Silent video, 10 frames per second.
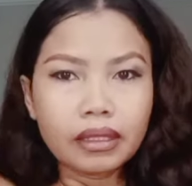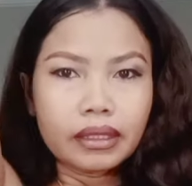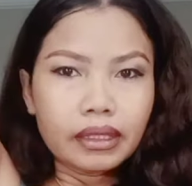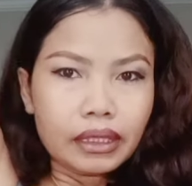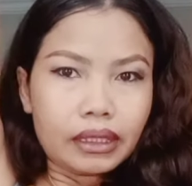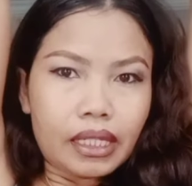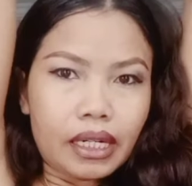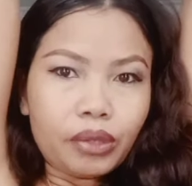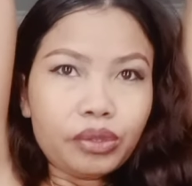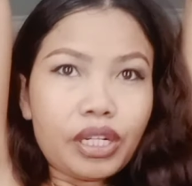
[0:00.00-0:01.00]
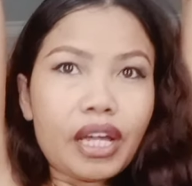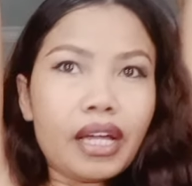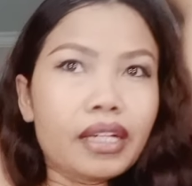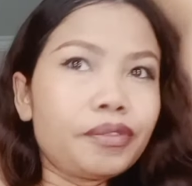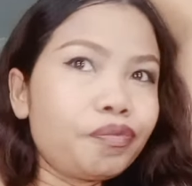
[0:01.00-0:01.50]
Sekarang udah
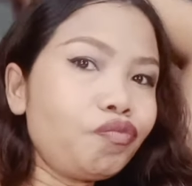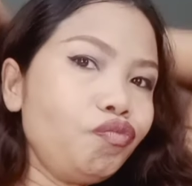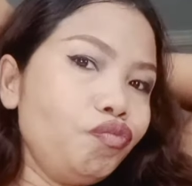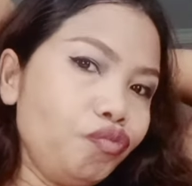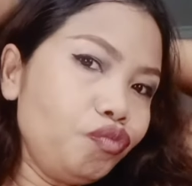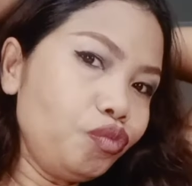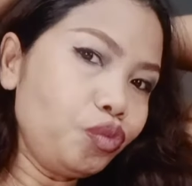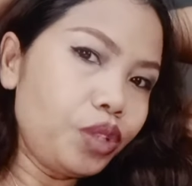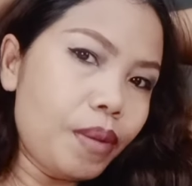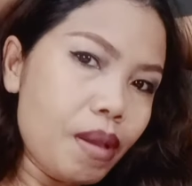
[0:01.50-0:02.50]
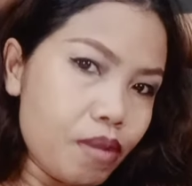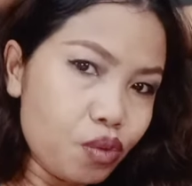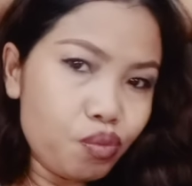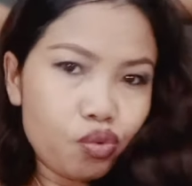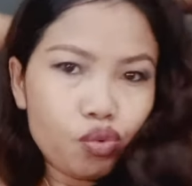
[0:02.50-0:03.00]
hmm, udah
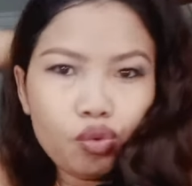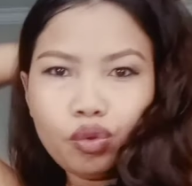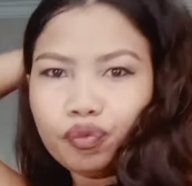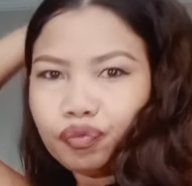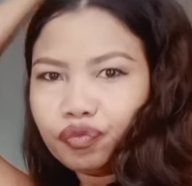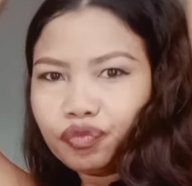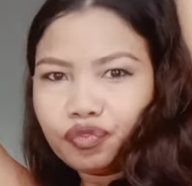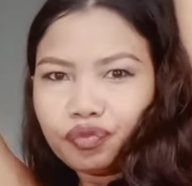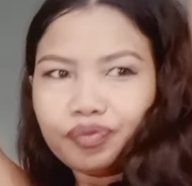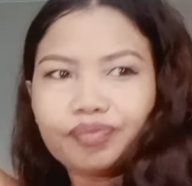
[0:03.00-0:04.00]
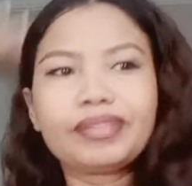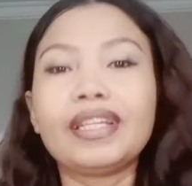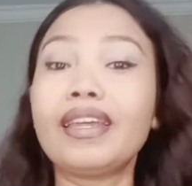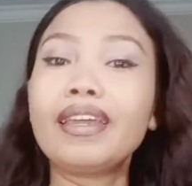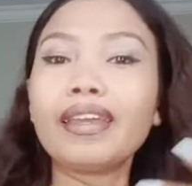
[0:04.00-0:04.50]
bebas bulu.
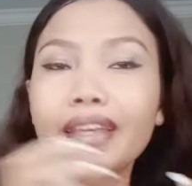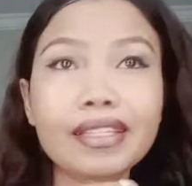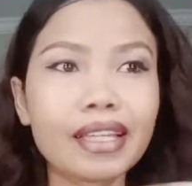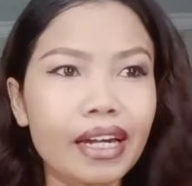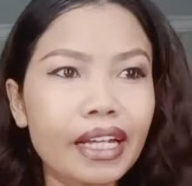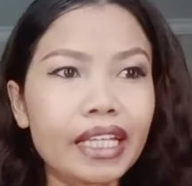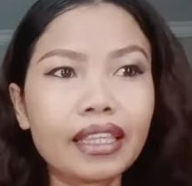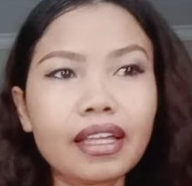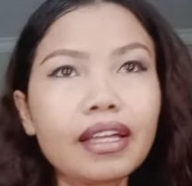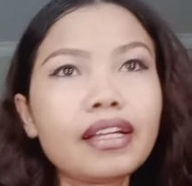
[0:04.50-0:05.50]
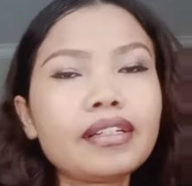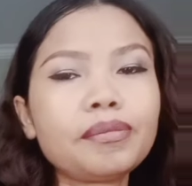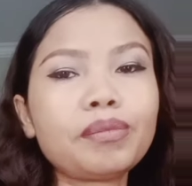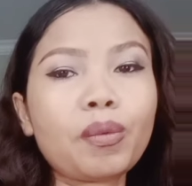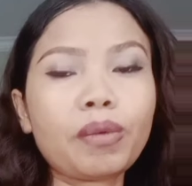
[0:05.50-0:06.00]
Ya, sekarang kita
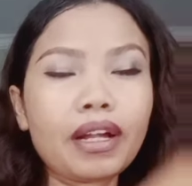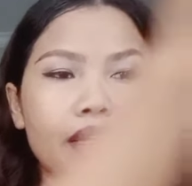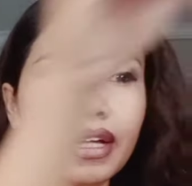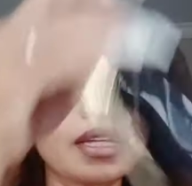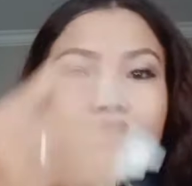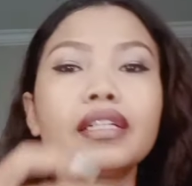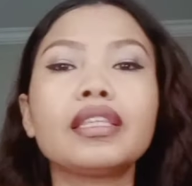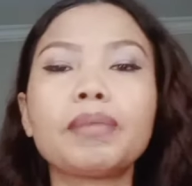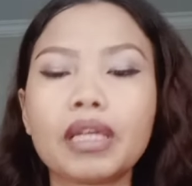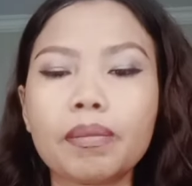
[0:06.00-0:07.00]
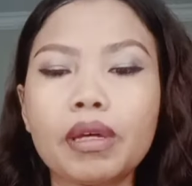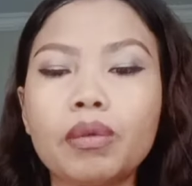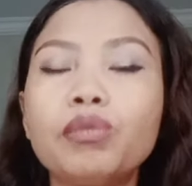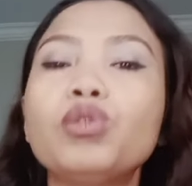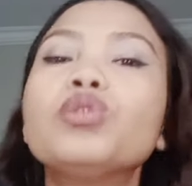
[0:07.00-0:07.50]
mau berangkat. Kita pakai
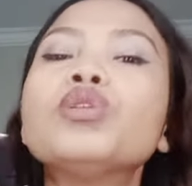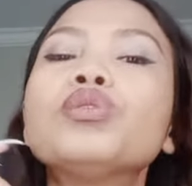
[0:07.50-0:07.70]
parfum dulu.